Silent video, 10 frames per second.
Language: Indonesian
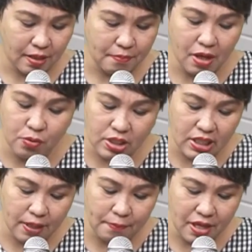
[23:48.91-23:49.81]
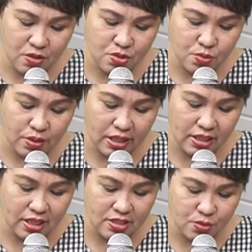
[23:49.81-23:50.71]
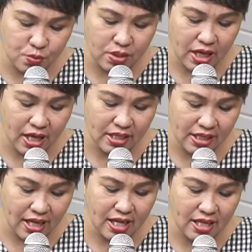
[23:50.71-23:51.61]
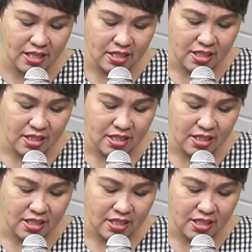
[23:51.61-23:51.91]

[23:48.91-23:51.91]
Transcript: Mau tidak mau, suka tidak suka, ya